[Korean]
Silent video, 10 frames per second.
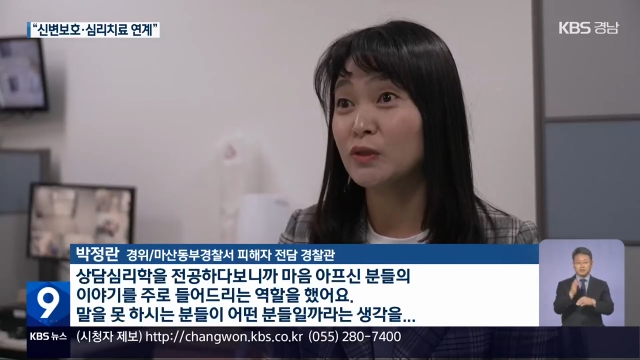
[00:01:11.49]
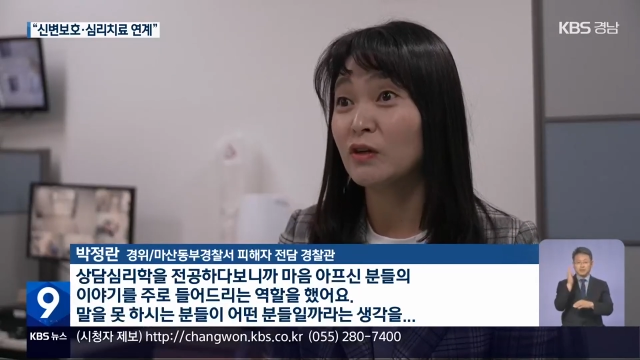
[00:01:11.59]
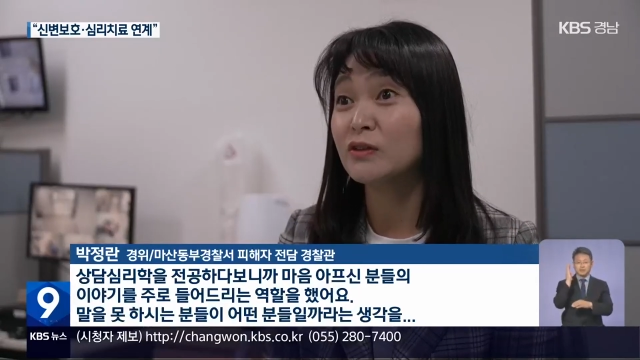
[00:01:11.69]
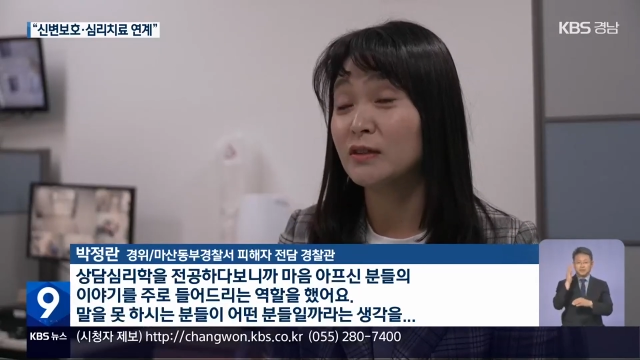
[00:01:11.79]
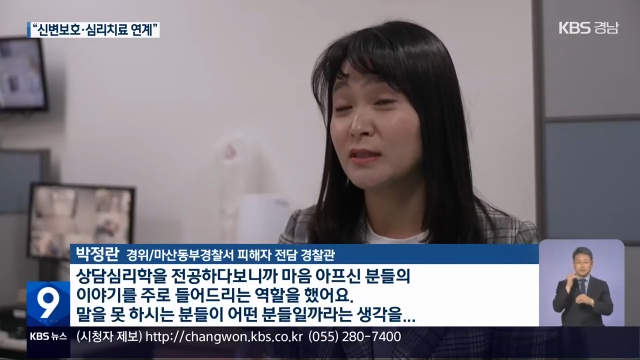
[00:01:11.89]

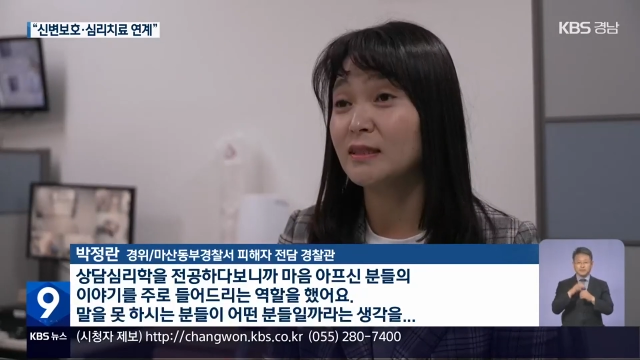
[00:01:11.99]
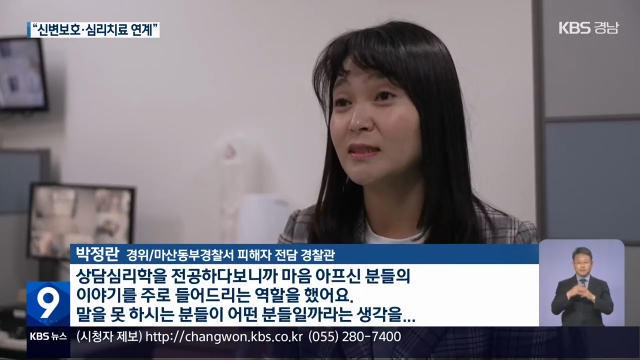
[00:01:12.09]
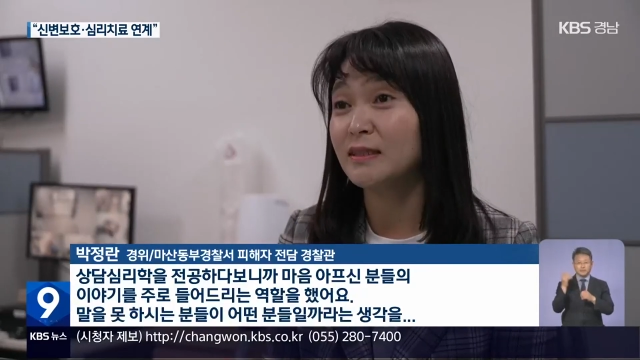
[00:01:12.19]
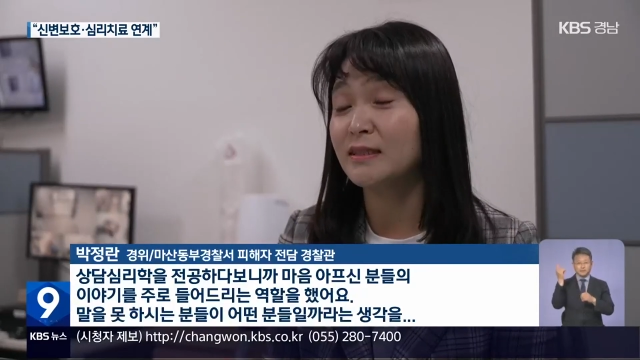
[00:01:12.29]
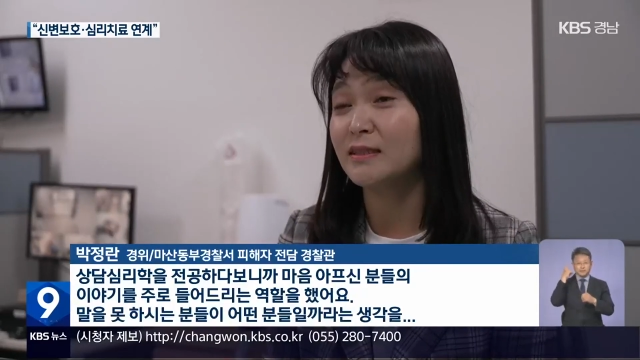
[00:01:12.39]

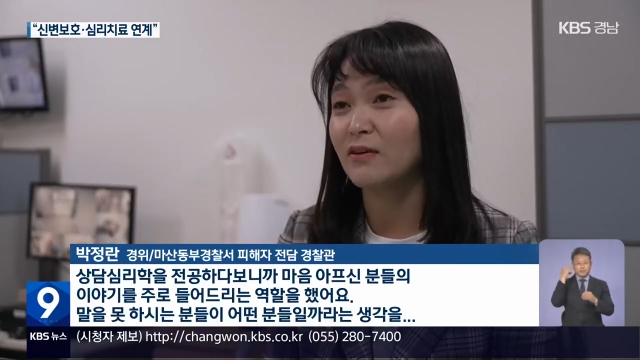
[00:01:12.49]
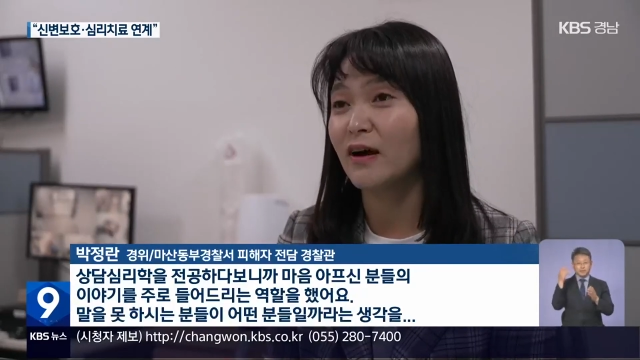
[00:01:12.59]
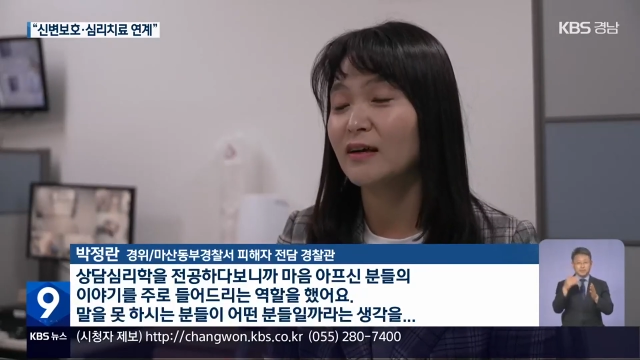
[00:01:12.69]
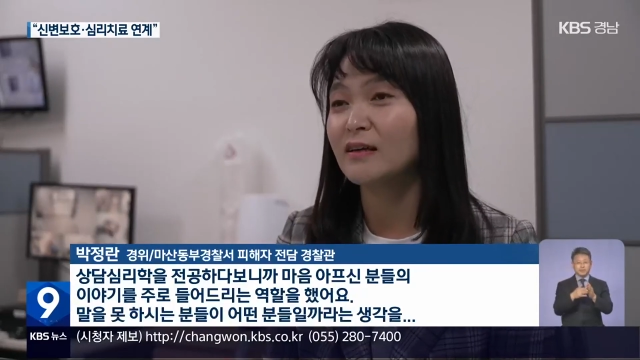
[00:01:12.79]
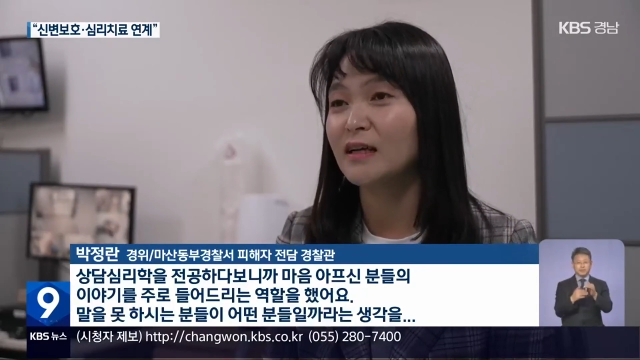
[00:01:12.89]
들어드리는
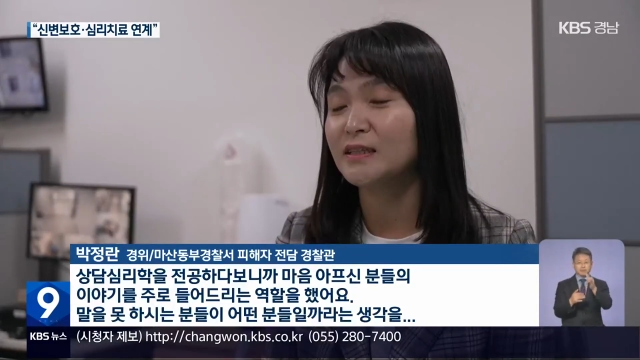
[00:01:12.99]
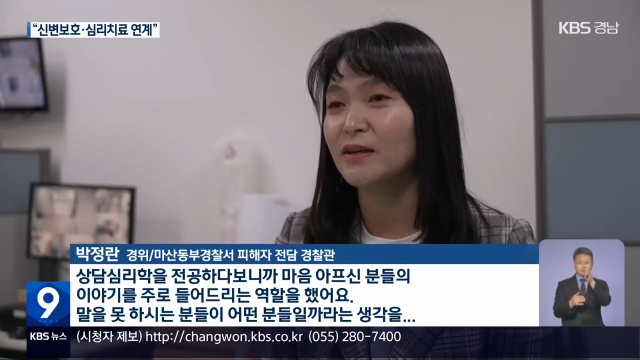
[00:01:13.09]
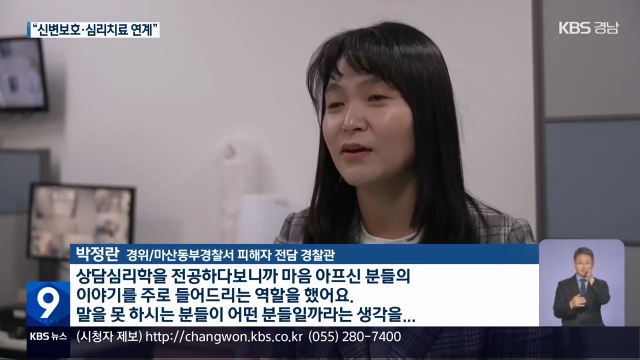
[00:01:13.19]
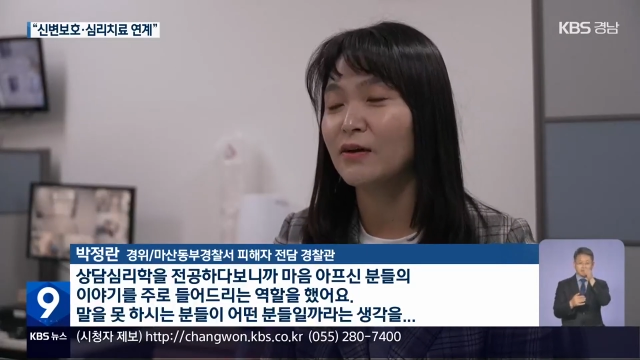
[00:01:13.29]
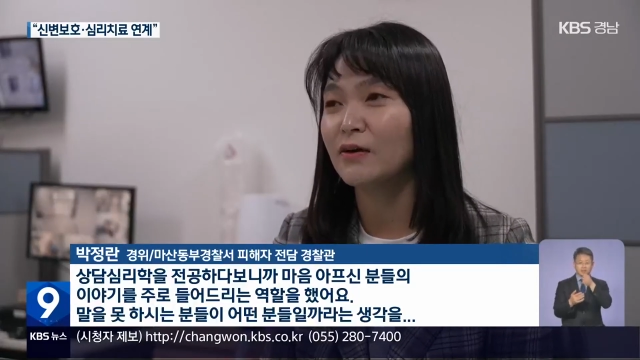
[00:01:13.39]
역할을
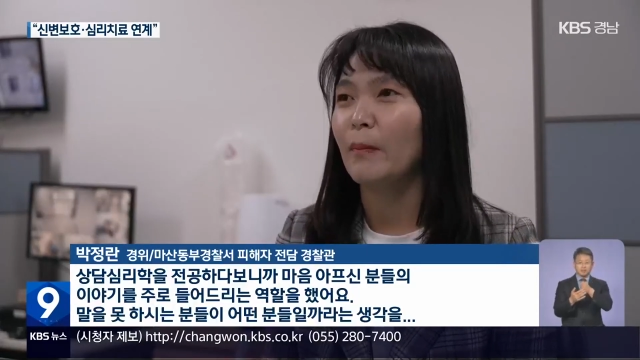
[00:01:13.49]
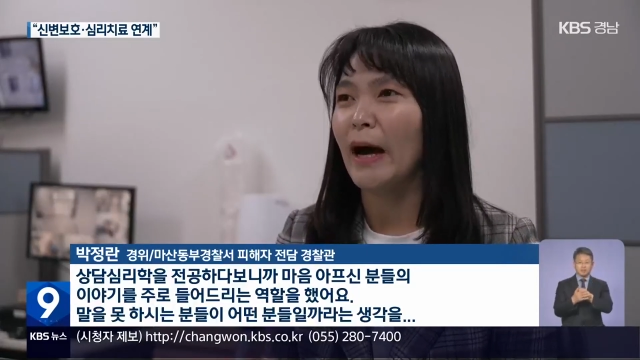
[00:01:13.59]
했어요.